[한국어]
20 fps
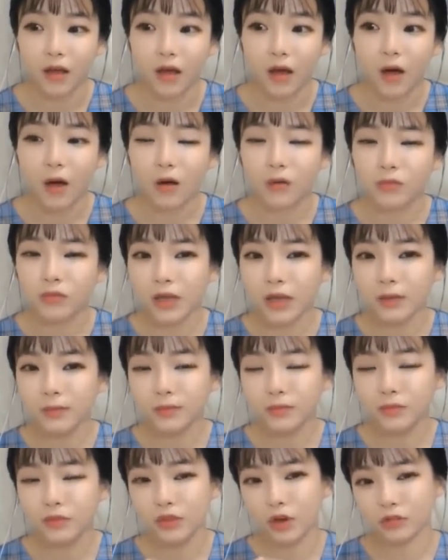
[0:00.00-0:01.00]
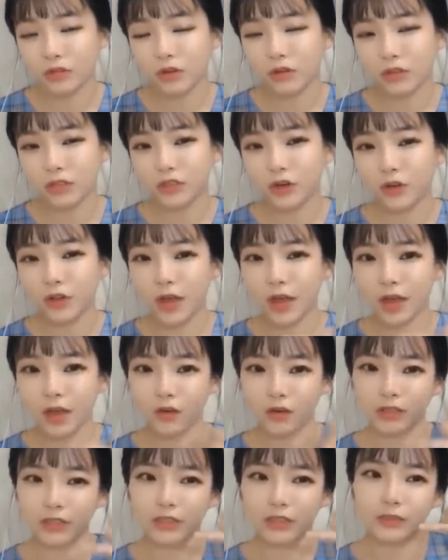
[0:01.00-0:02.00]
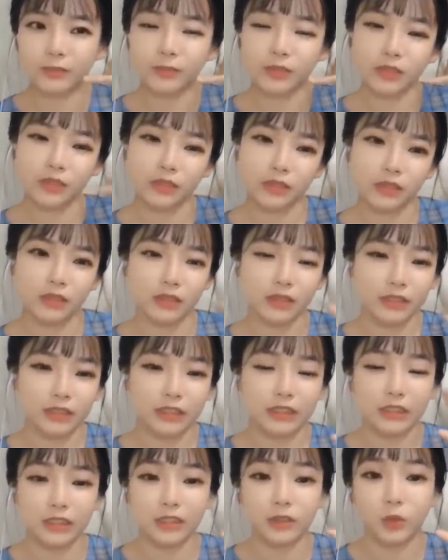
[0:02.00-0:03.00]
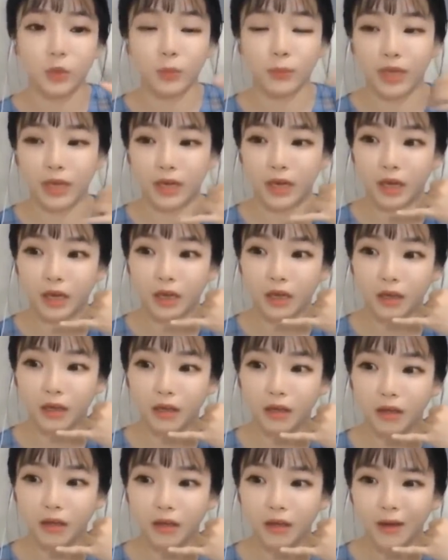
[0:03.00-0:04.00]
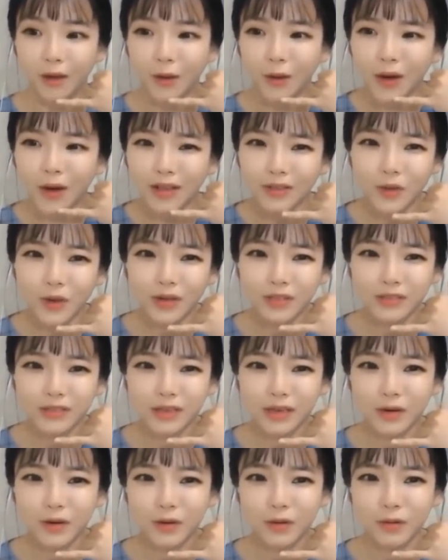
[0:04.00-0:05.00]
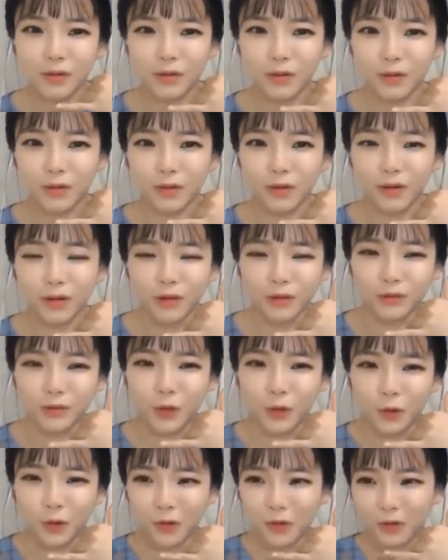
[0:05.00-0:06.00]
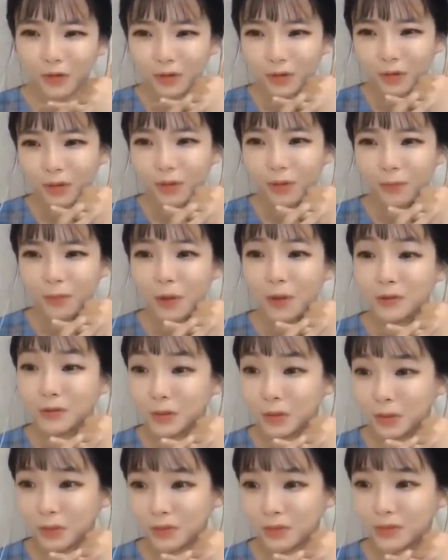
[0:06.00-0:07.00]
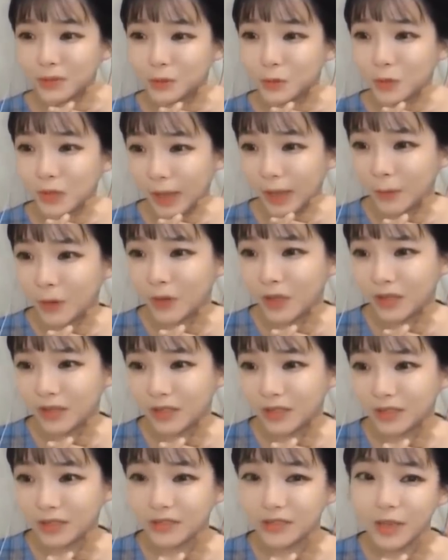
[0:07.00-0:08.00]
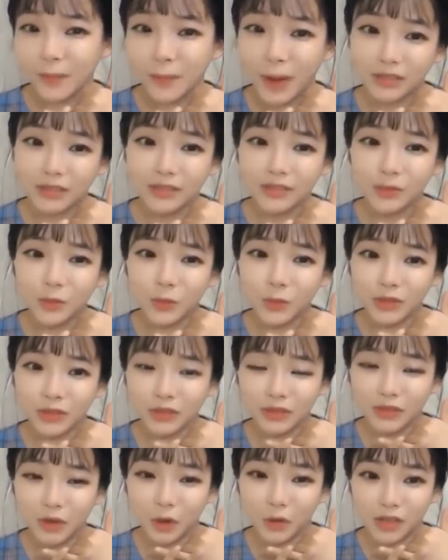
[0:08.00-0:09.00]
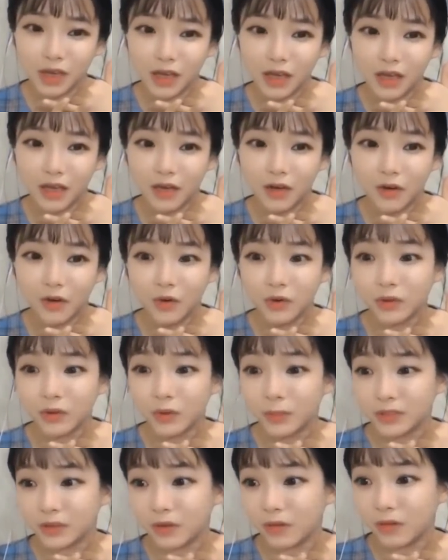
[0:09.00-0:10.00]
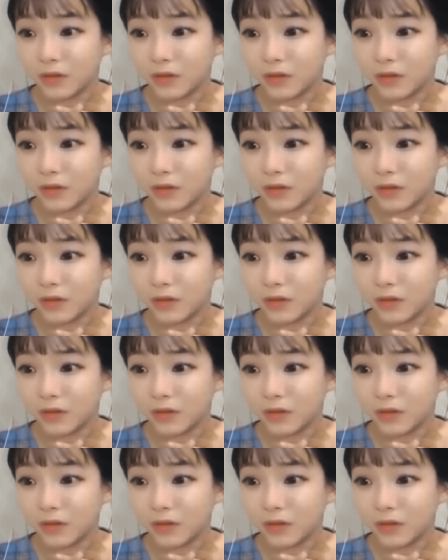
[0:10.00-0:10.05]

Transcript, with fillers: 허구의 인물 여성이 전화해요. 이시미, 이시 히토미에게. 어, 안녕하세요. 저 평소 그쪽 남편한테 신세 많이 지고 있는 여자예요. 이러면서.